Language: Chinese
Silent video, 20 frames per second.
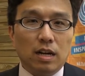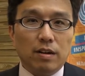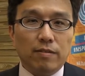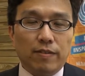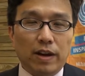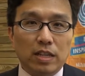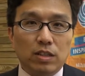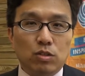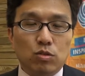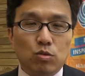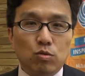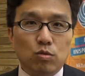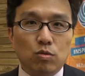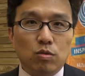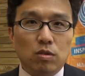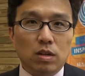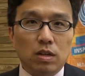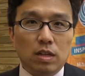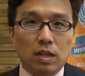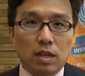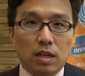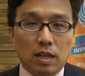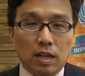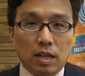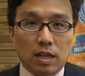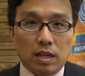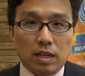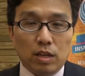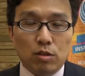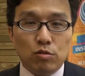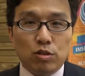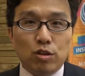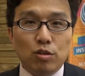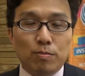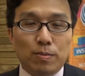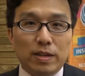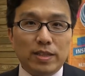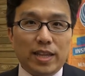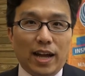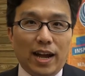反毒
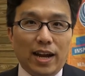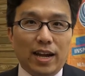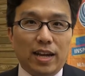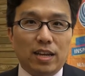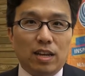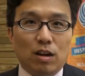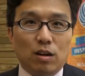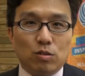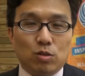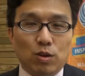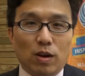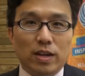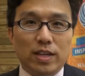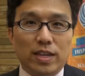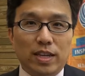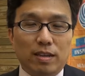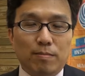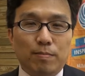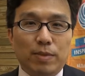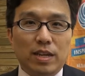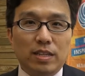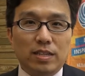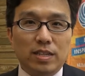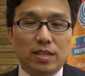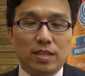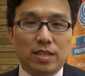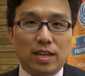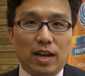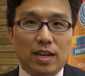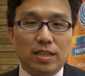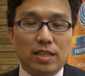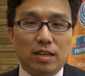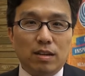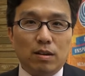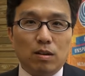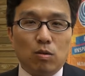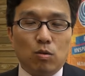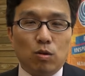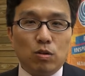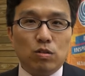YouTuber 达人创意影片竞赛
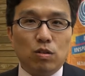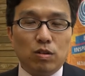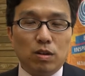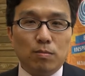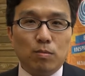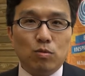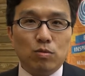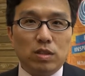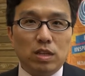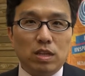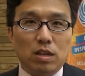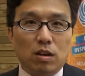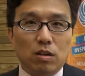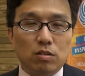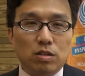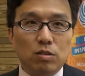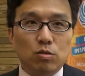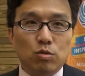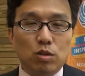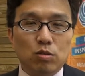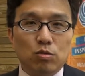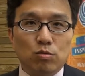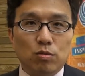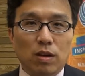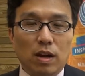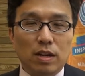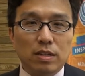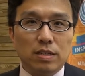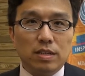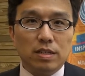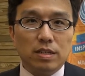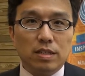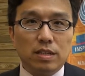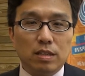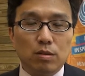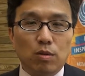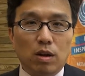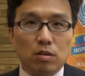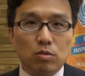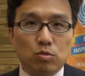的活动的目的是最主要是
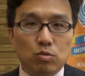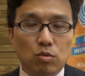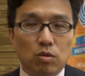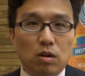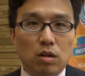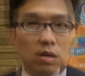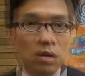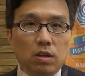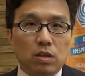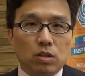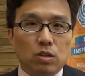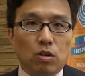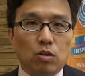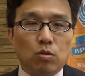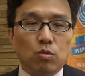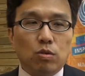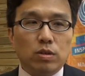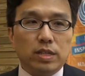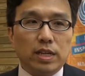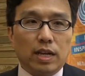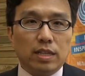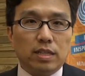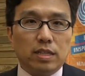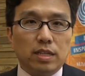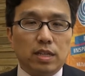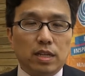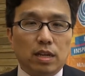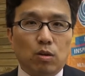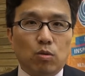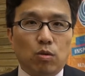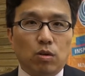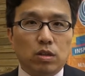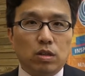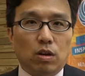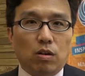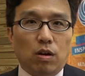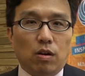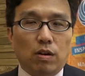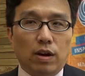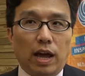希望说透过这样子一个活
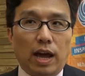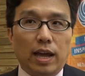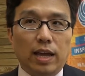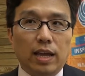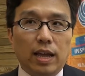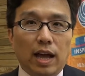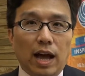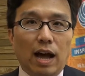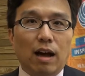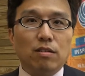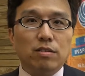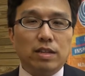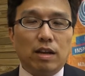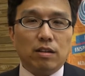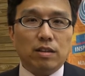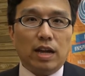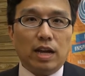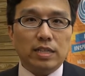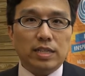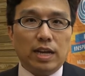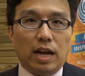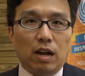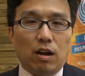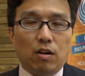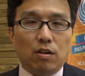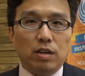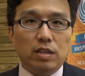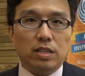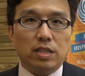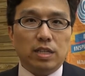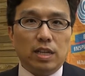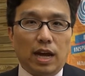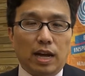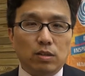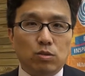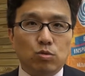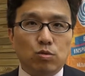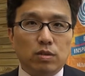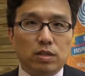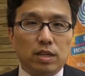动来号召大家一起
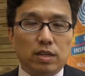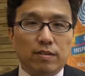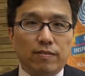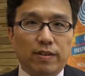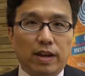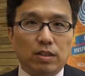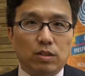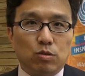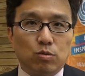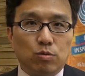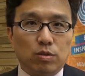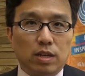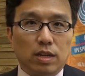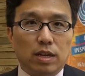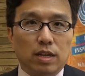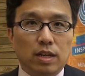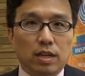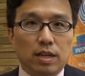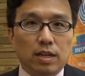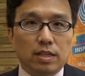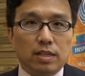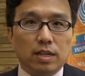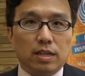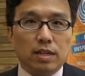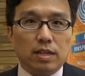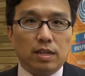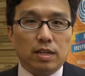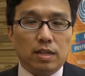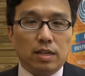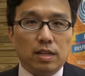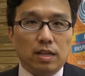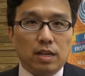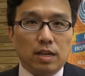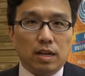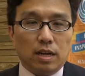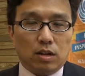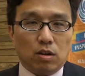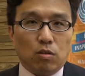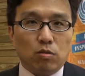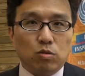来做这个反毒的这个
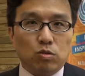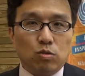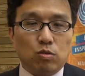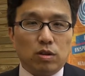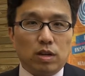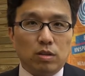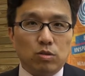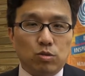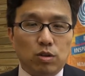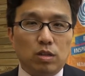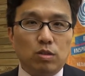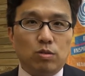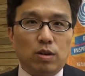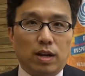工作跟宣